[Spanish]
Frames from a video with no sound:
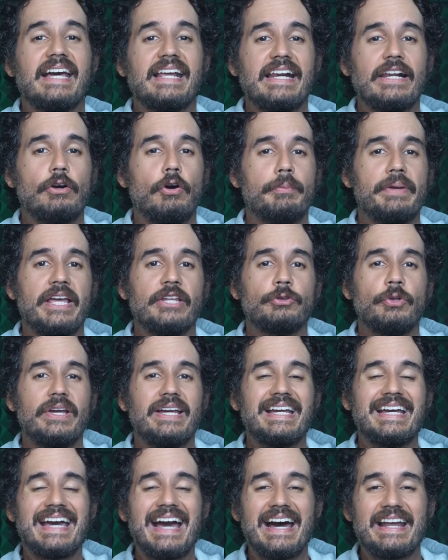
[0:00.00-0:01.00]
que recomiendo
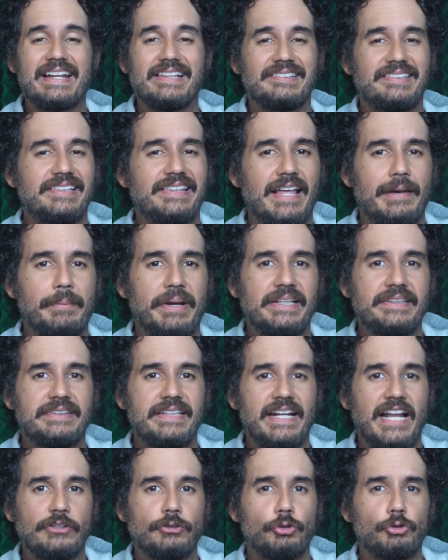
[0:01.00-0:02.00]

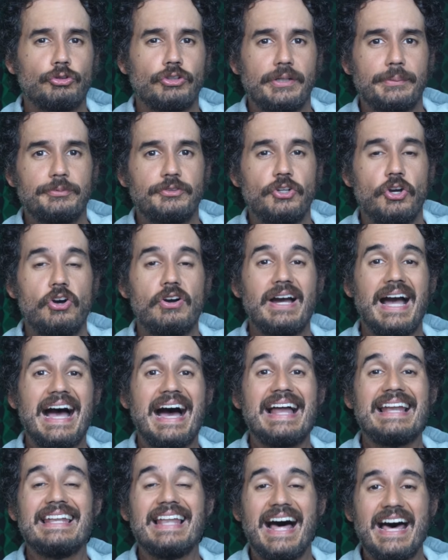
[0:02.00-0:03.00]
encarecidamente la suscripción
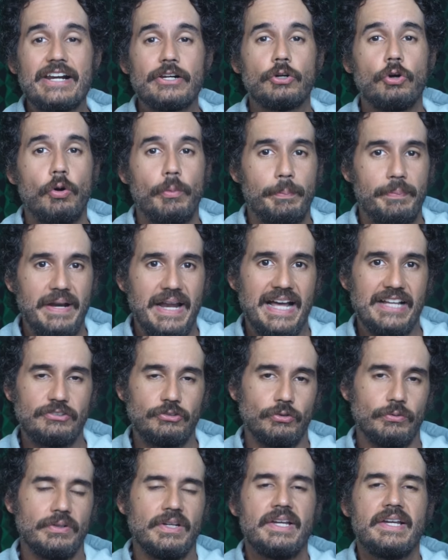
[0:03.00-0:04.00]
a largo
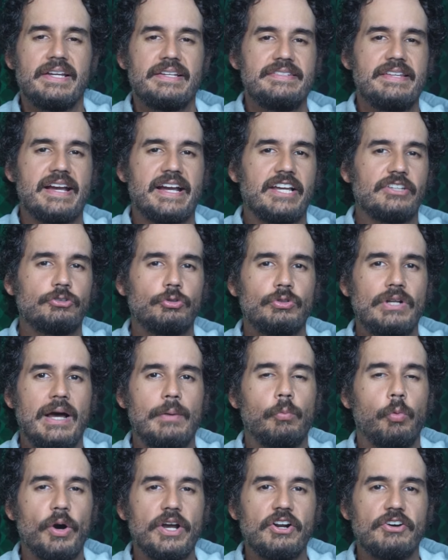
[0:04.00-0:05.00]
plazo, ya que es
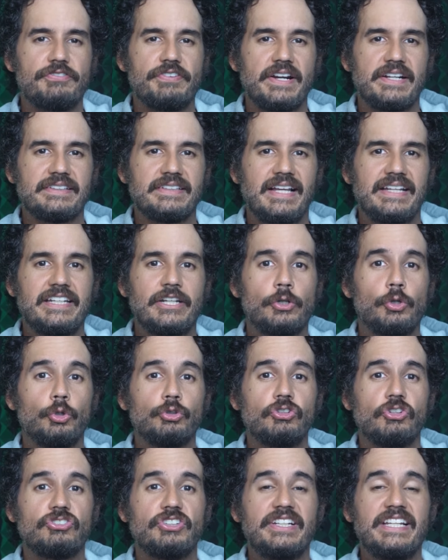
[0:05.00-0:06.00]
una buena oferta
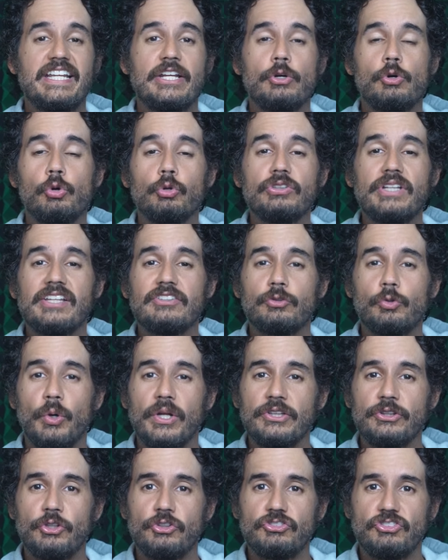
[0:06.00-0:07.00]
incluso sin ningún
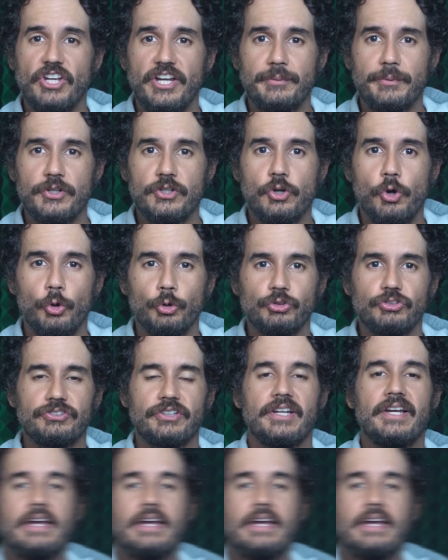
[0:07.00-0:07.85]
descuento CyberGhost,